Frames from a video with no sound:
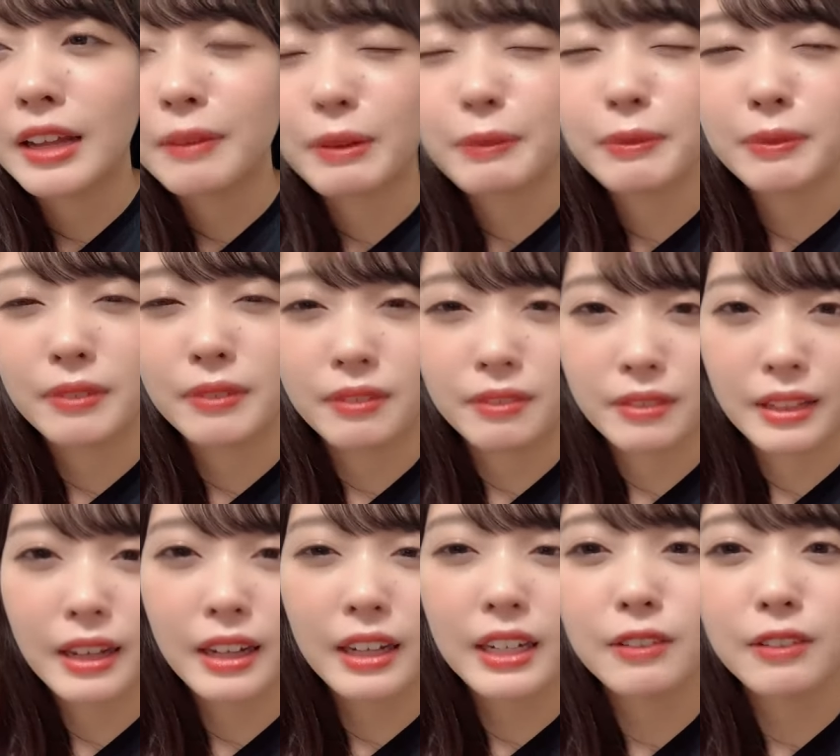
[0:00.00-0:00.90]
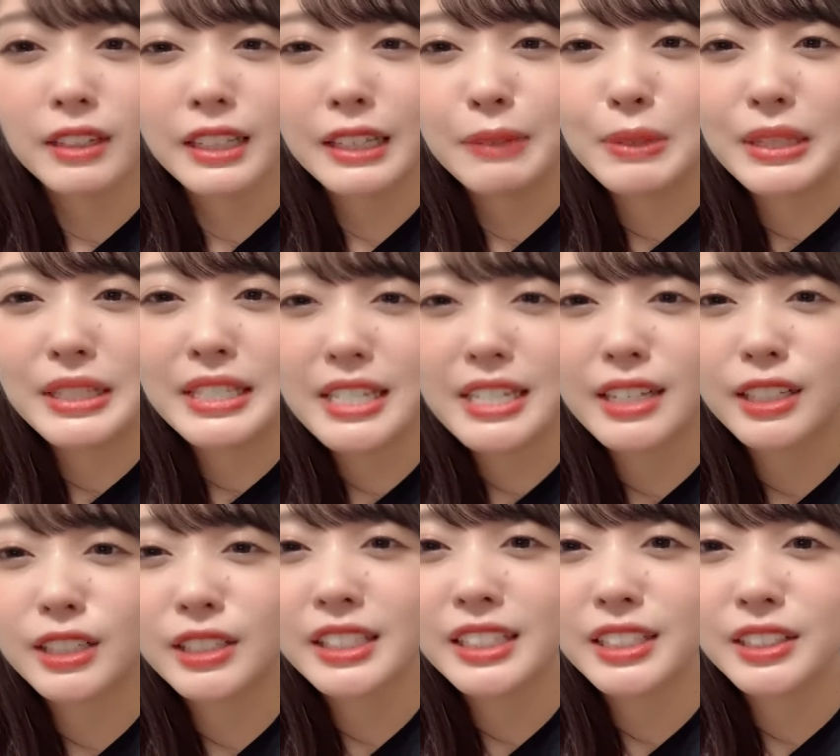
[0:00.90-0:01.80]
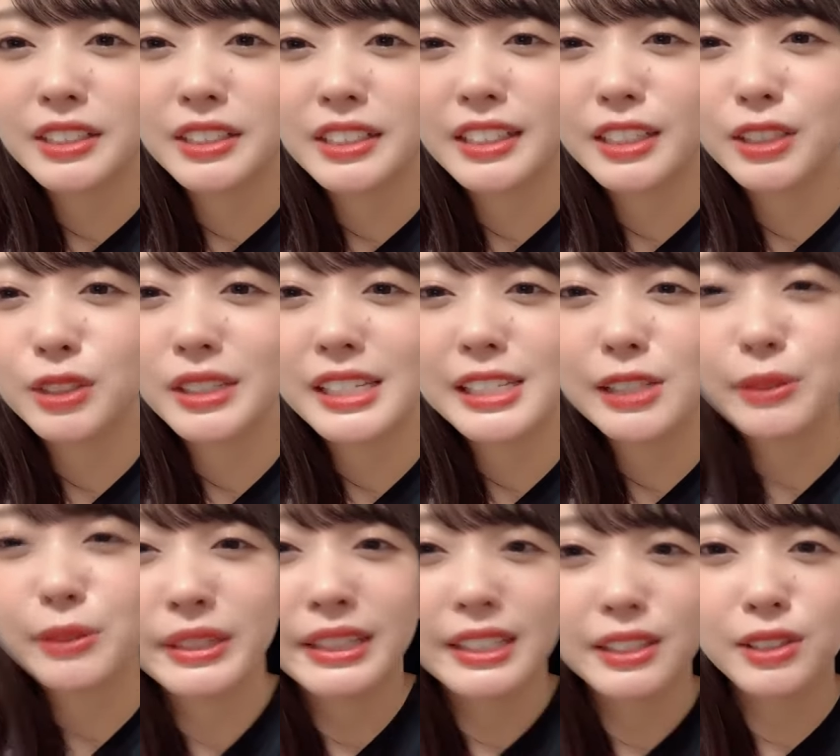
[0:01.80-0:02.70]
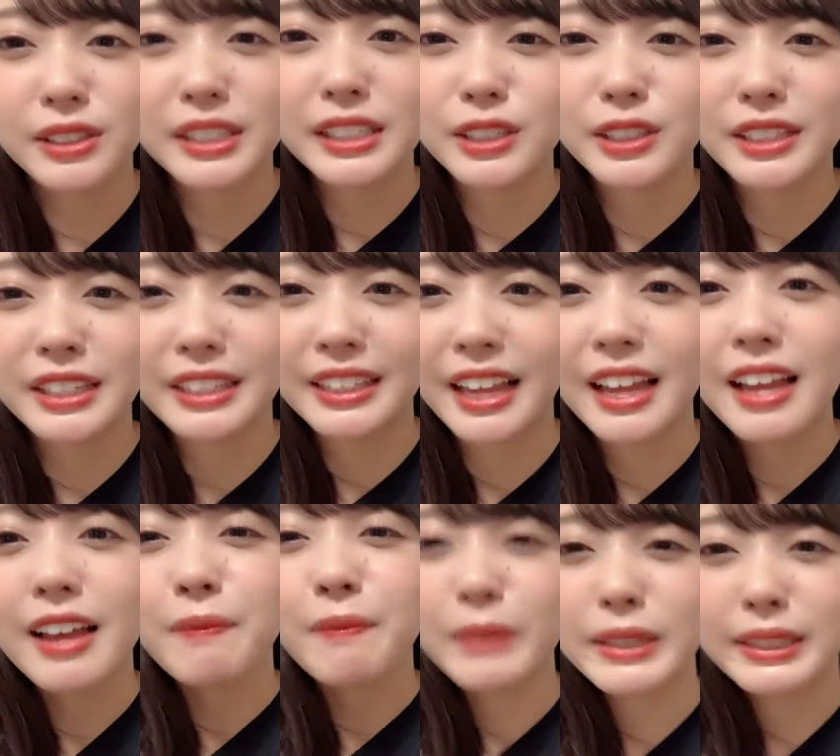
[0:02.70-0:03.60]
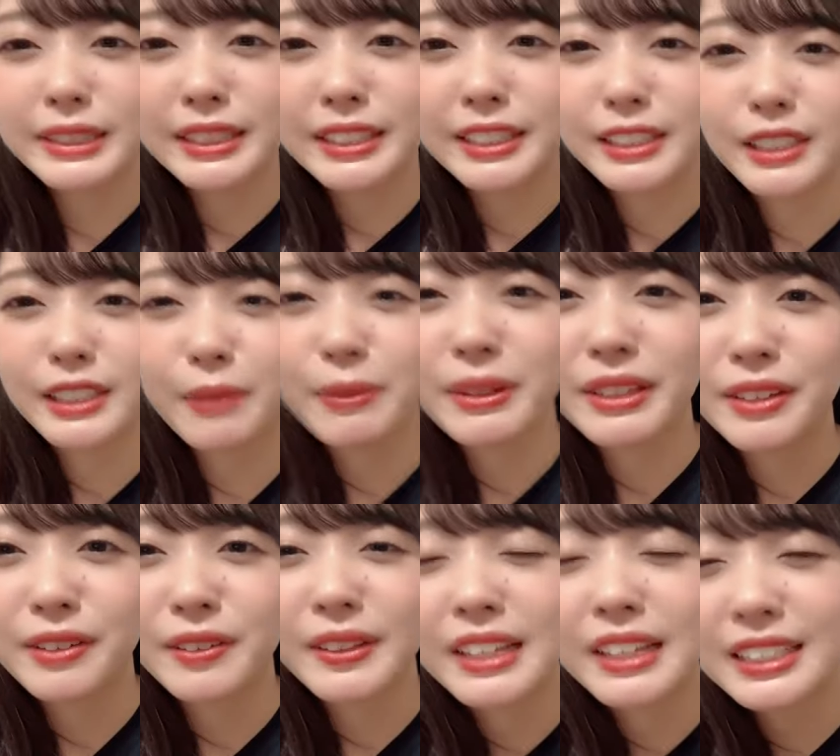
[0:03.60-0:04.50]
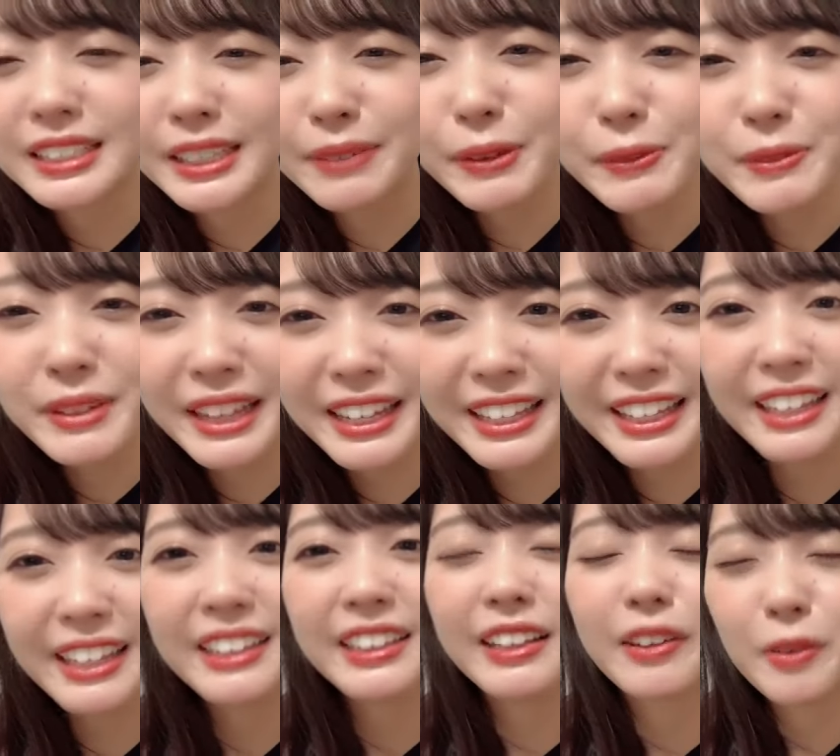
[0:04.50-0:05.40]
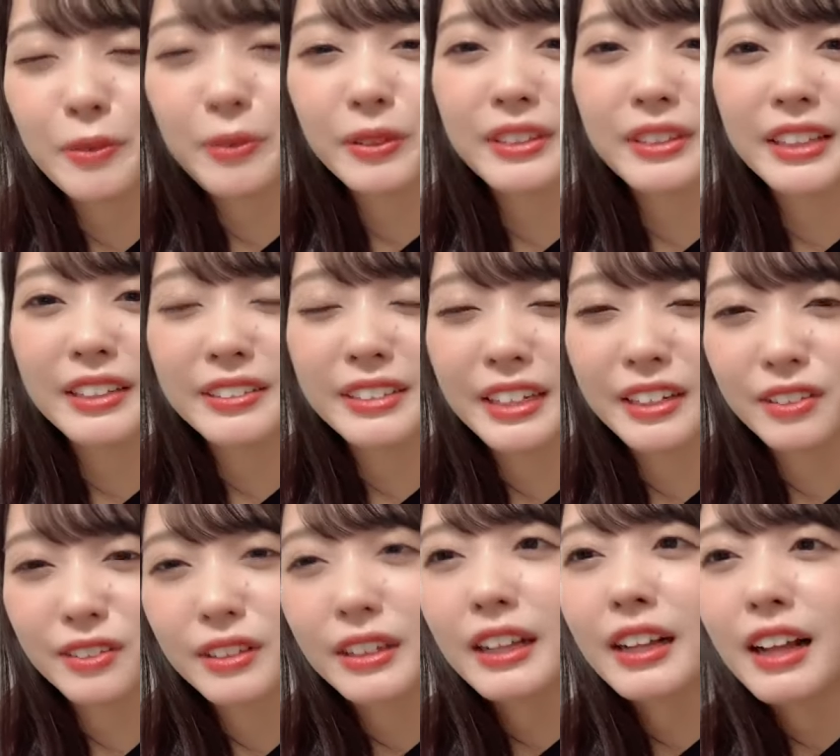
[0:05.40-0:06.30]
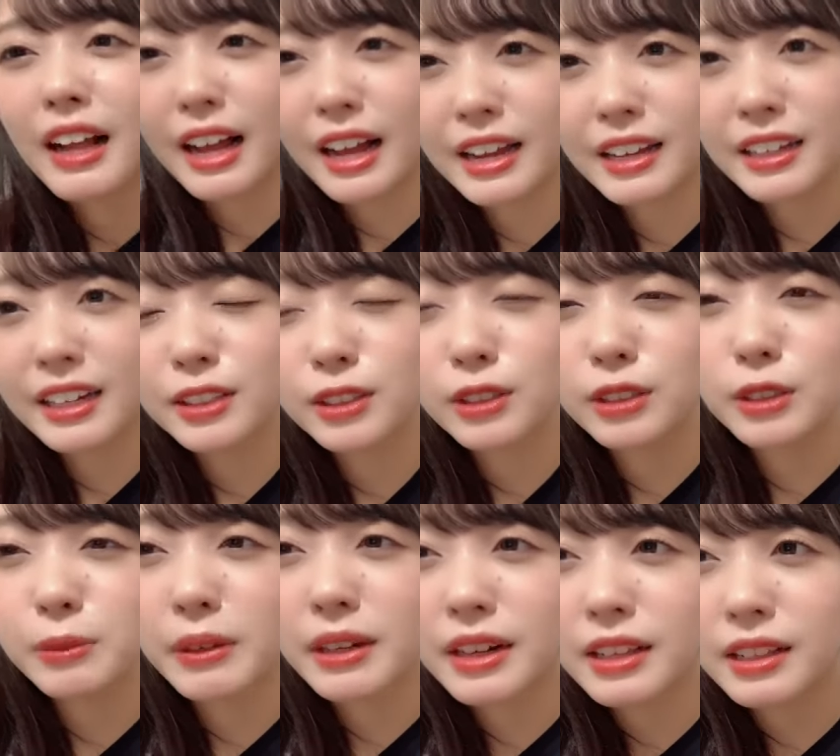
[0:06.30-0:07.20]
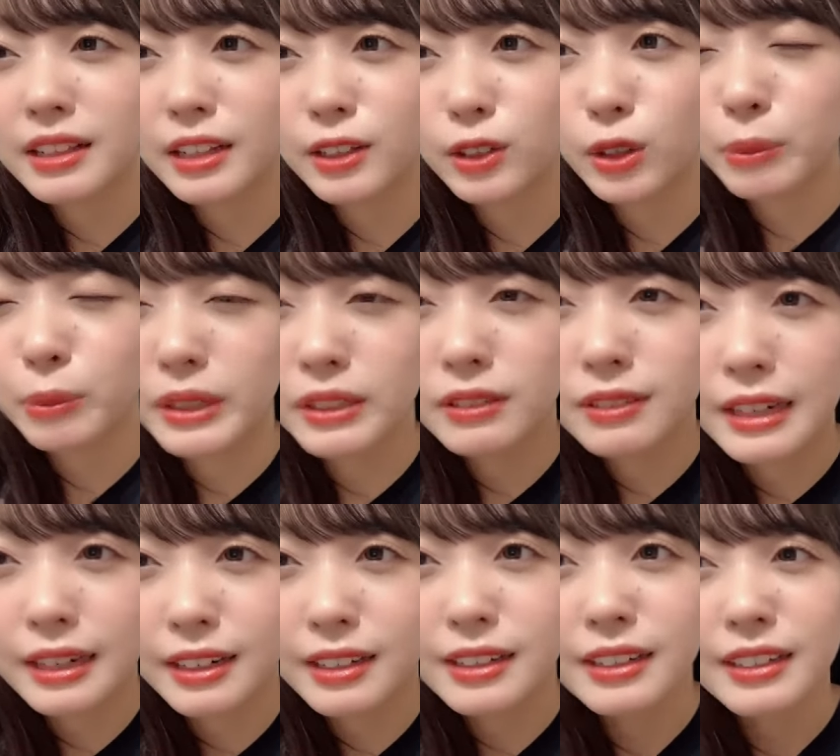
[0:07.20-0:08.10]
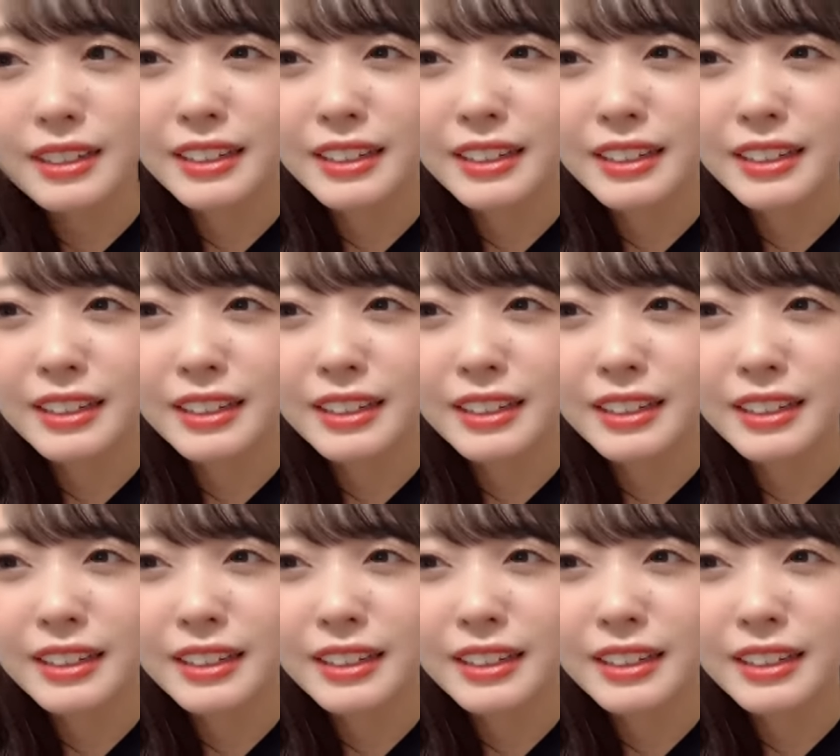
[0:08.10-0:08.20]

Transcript: まあ、中にはねみーちゃんが好きすぎて好きすぎて好きすぎてみーちゃんが喋ってるのは全部見なきゃって思ってくれる愛に包まれた人もいるから